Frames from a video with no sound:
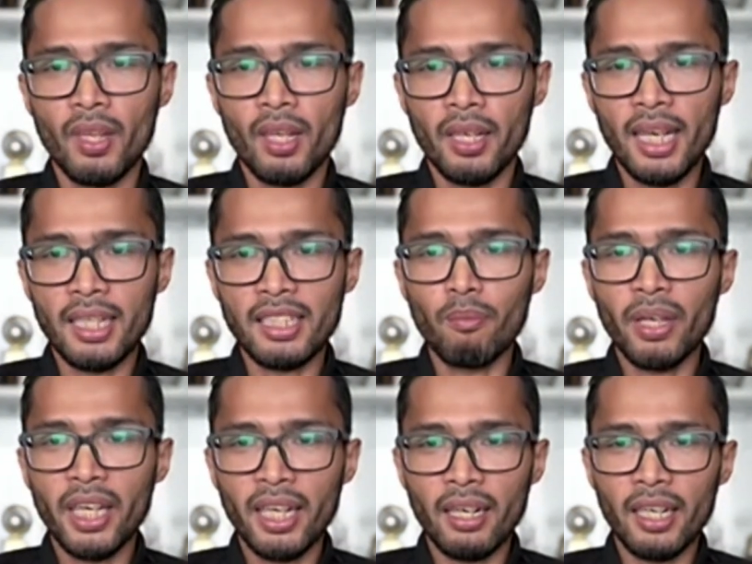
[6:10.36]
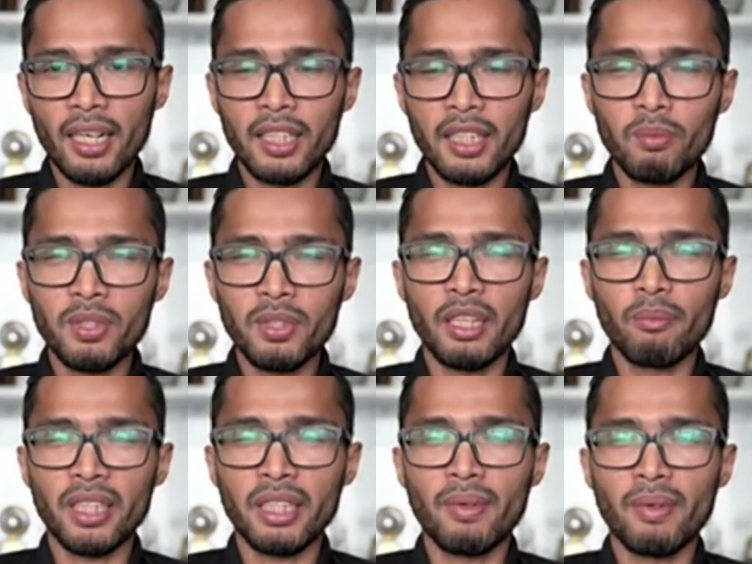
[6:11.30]
ya saya pikir eh, itu bisa
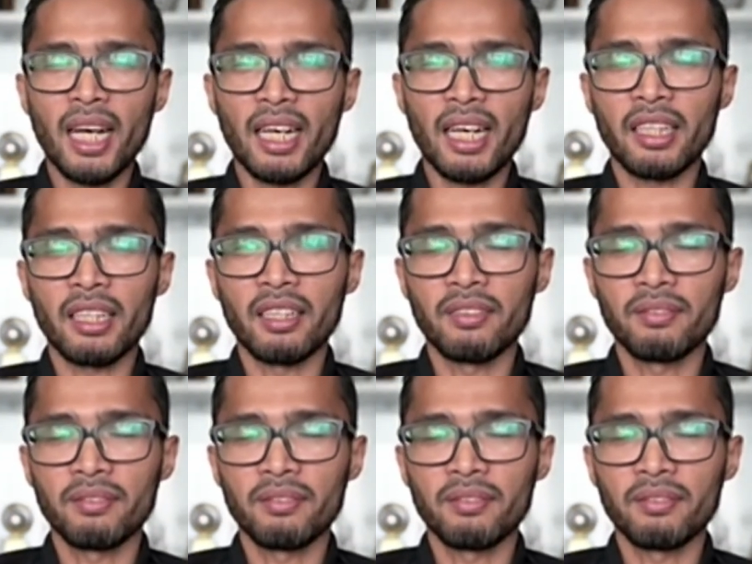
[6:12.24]
dipertimbangkan gitu.